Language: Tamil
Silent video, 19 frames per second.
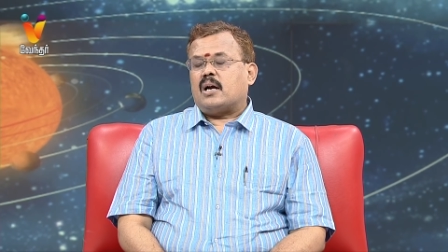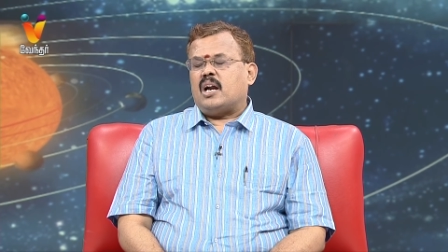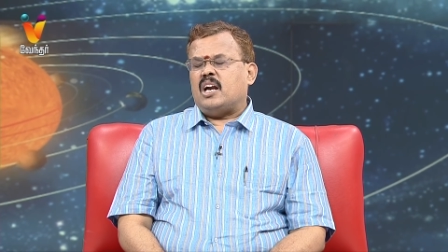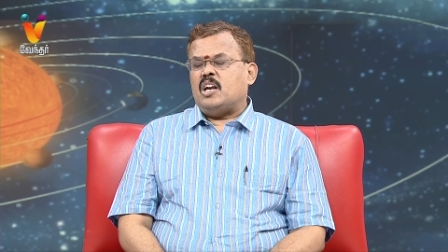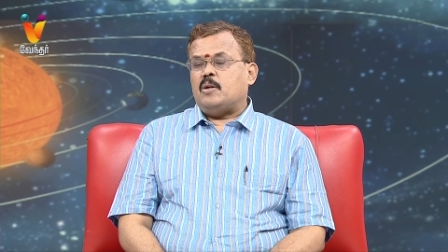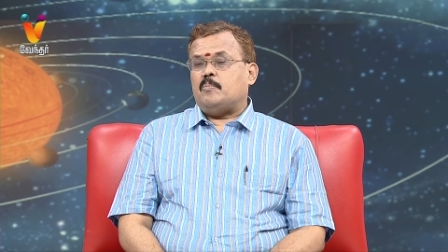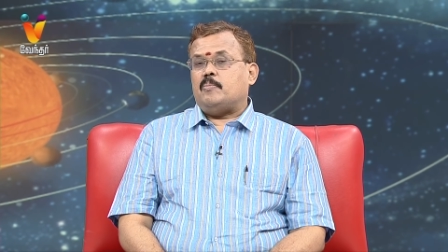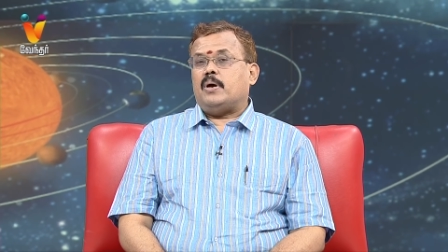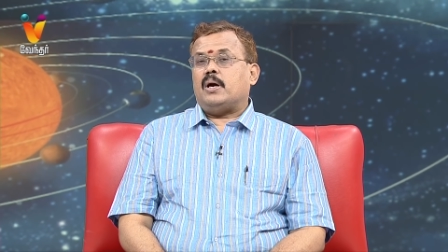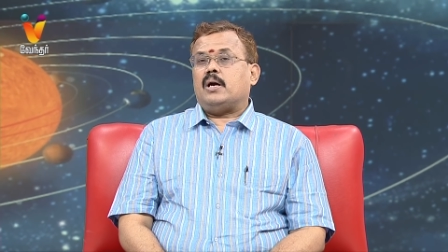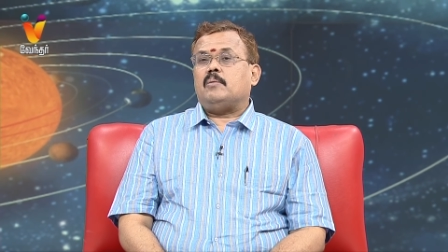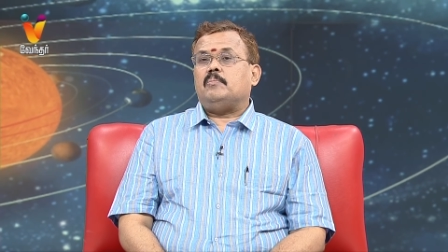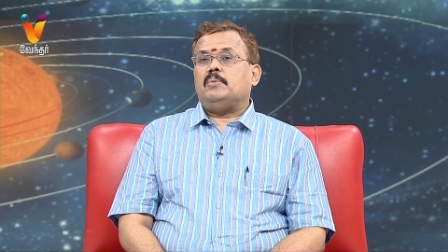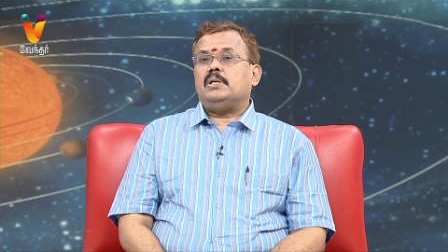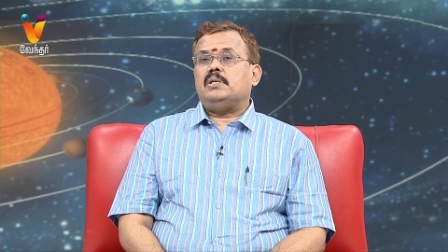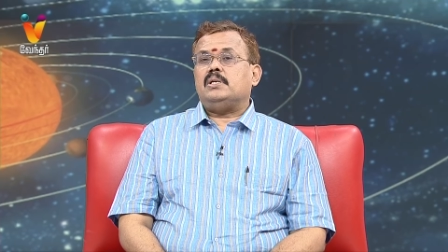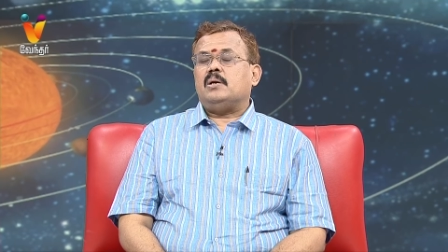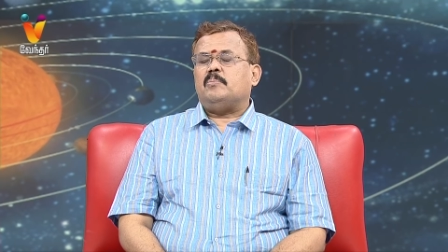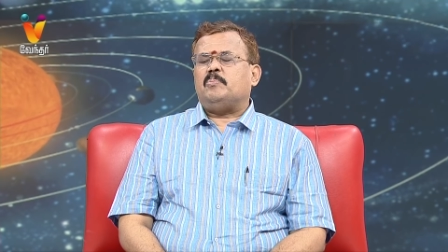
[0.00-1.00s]
கண்டிப்பாக
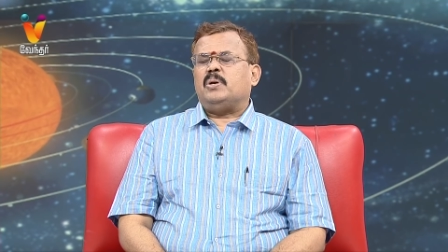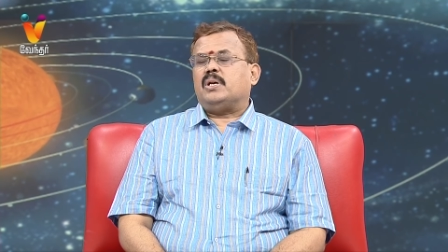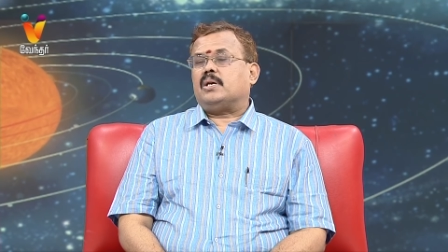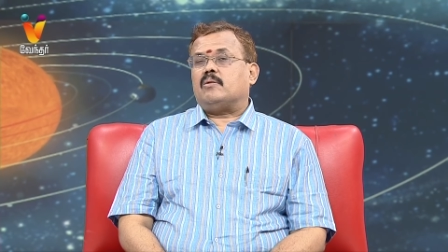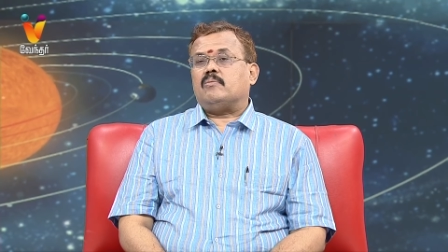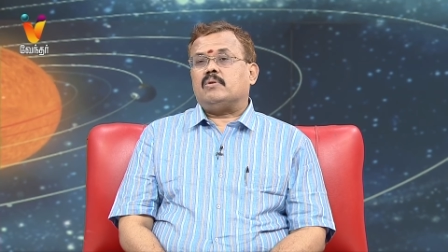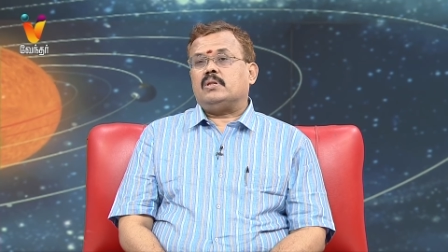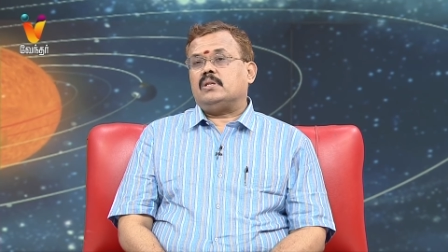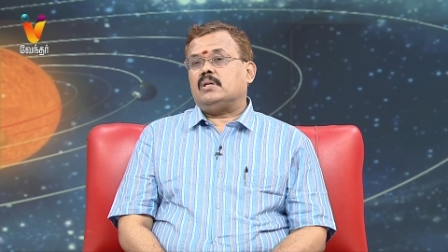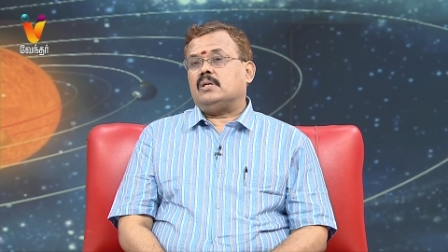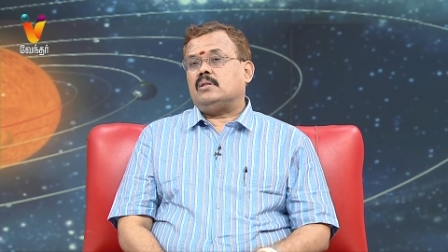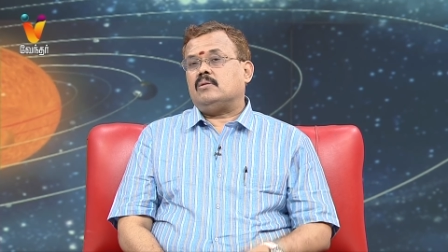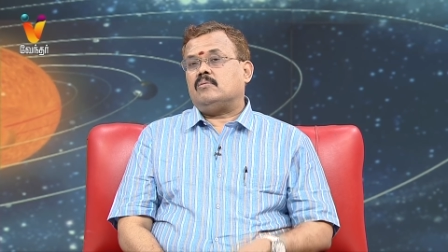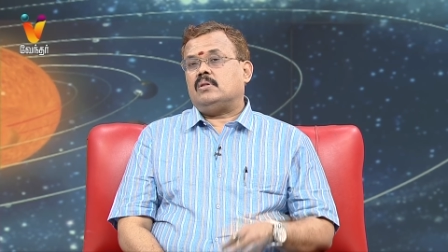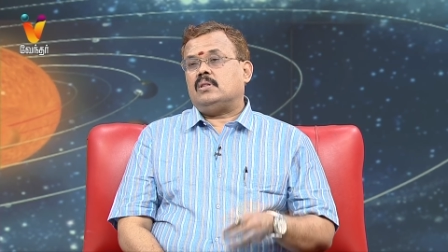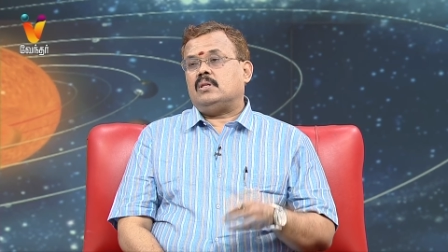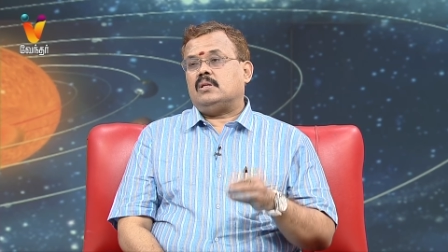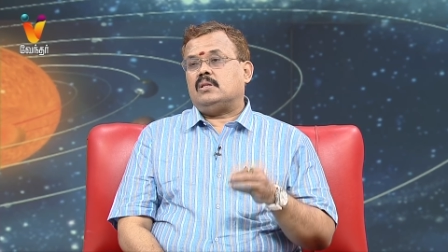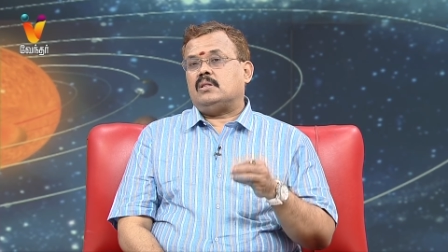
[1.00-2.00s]
பிஜேபிக்கு வந்து இது
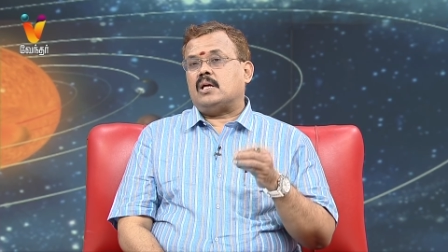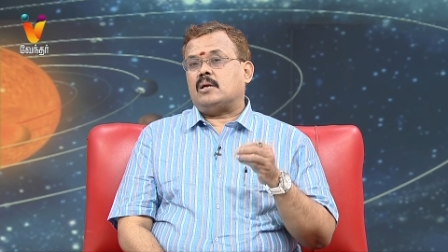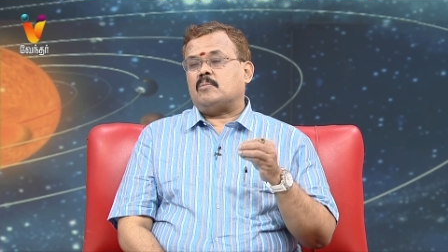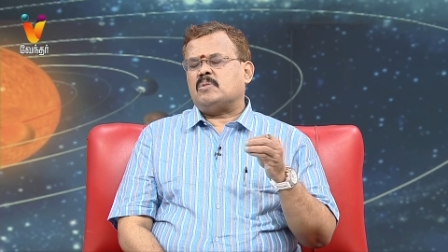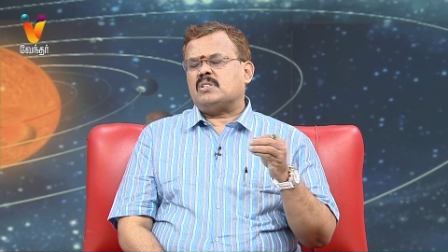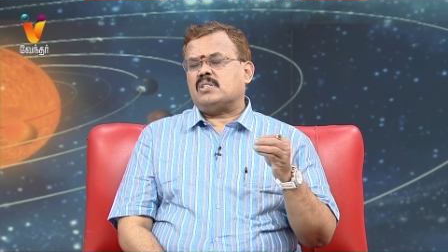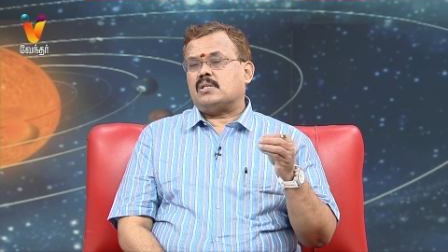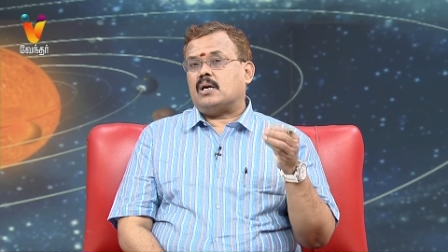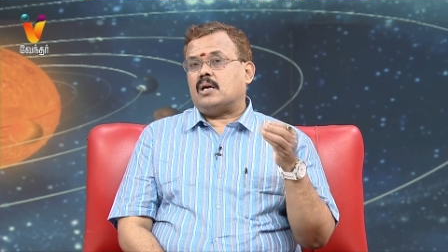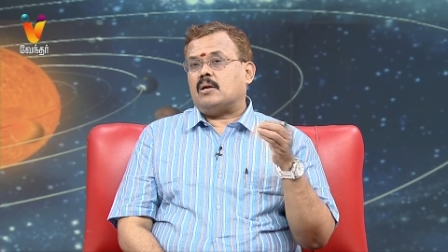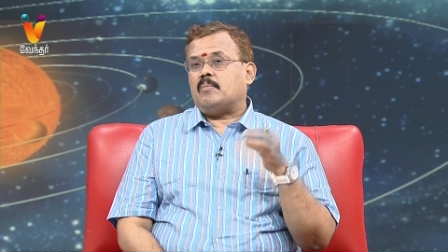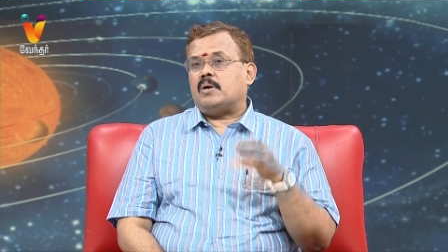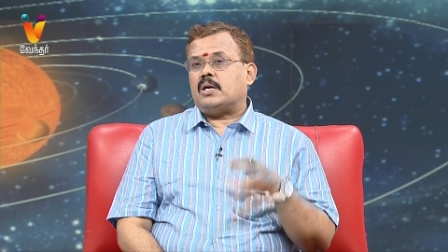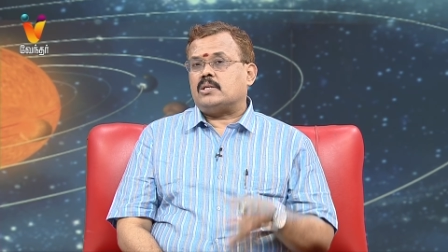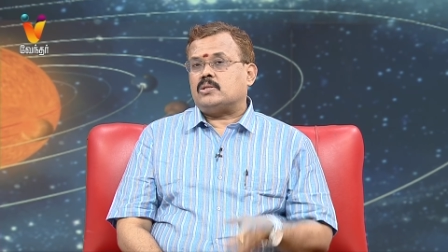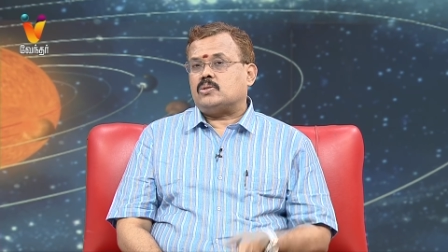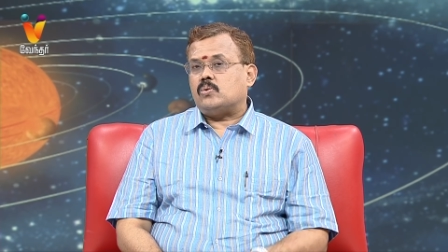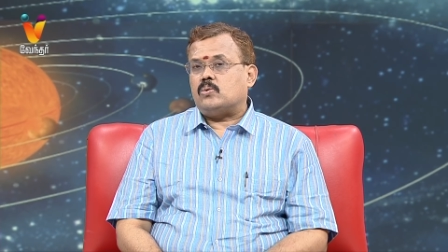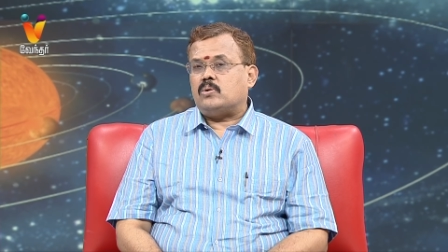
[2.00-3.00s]
வந்து தர்ம
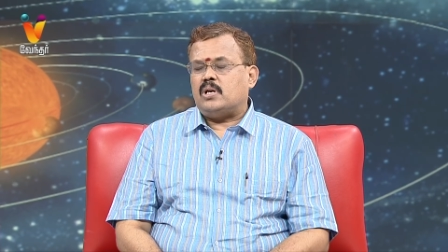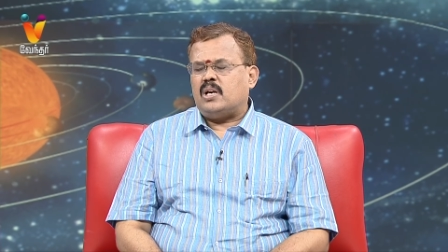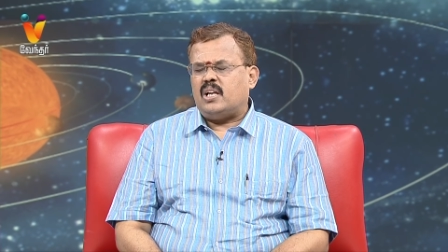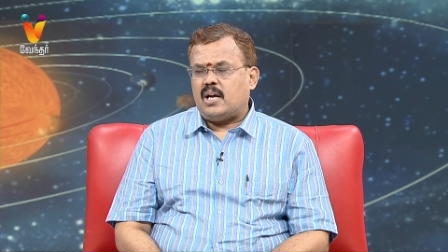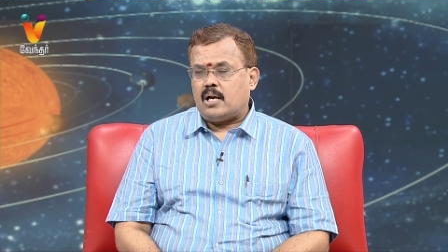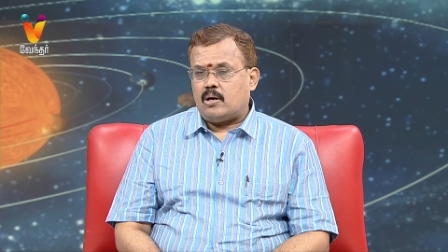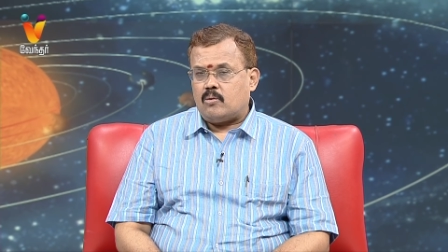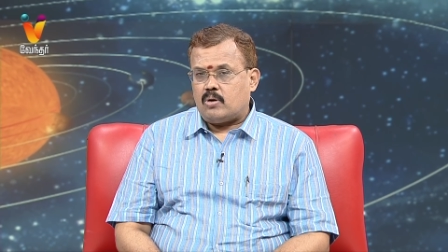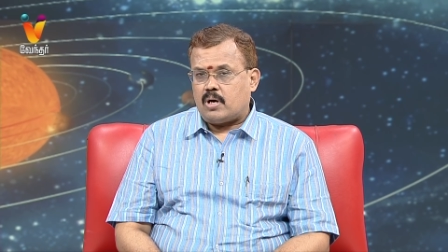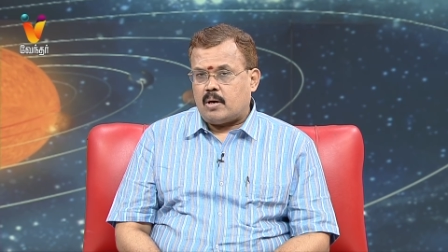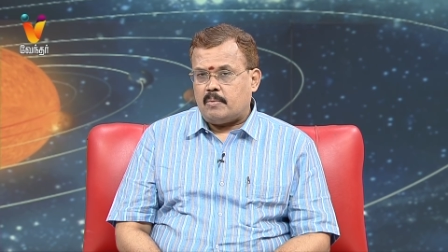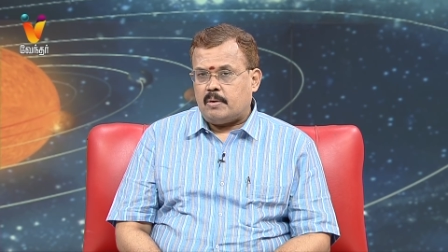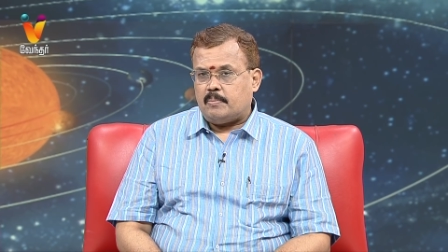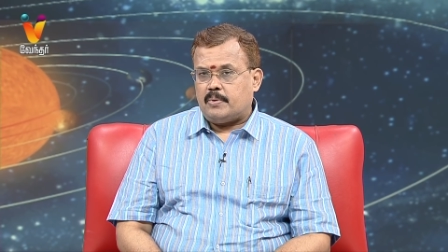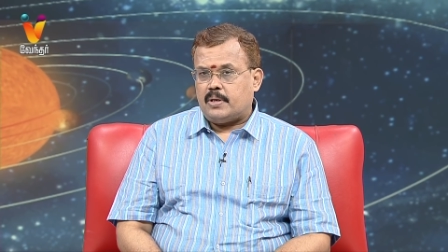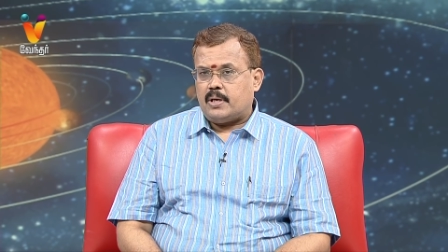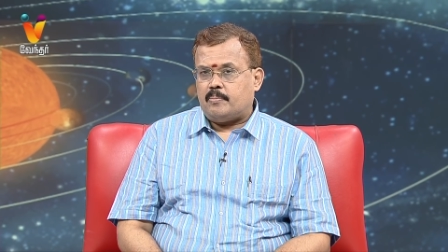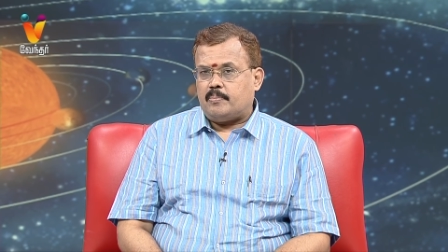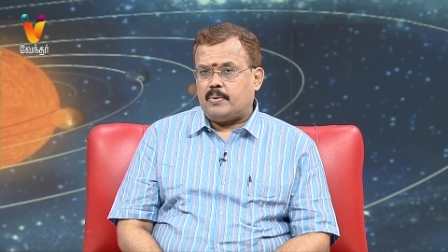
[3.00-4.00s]
சங்கடமான சூழ்நிலையான ஒரு
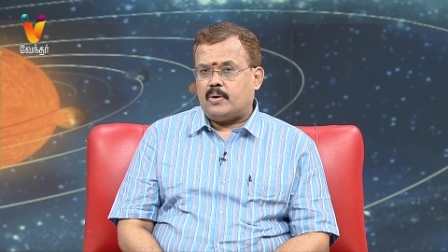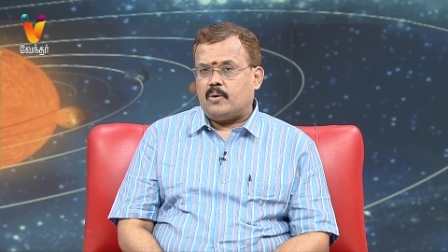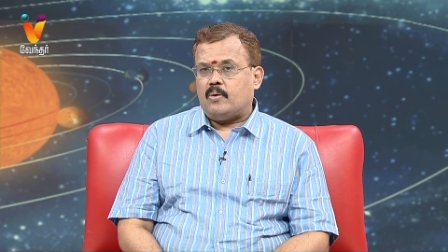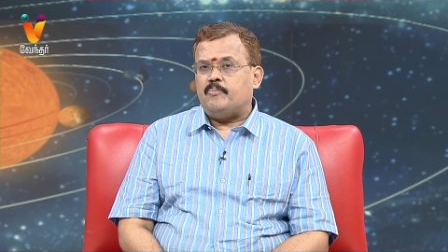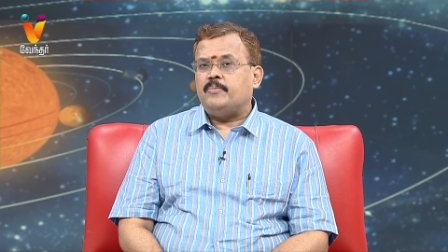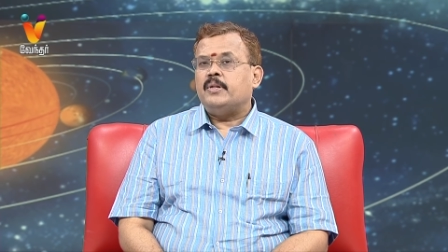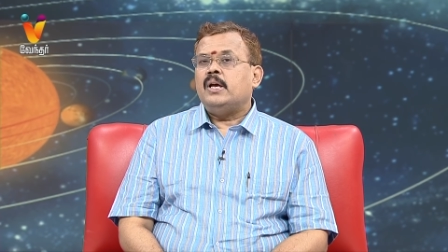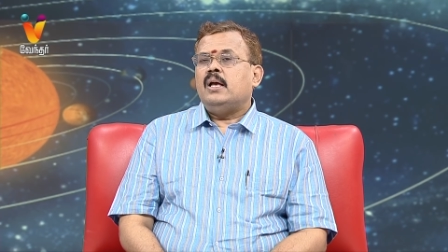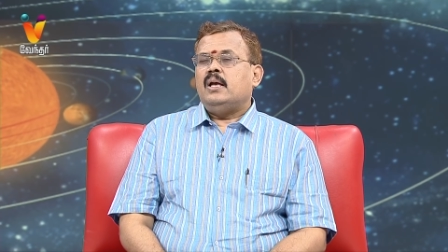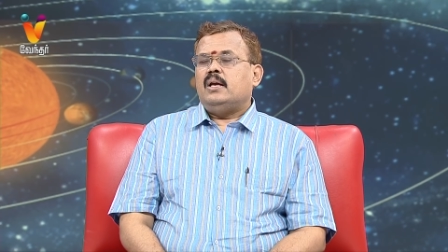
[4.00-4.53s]
அமைப்பு ஏற்படும்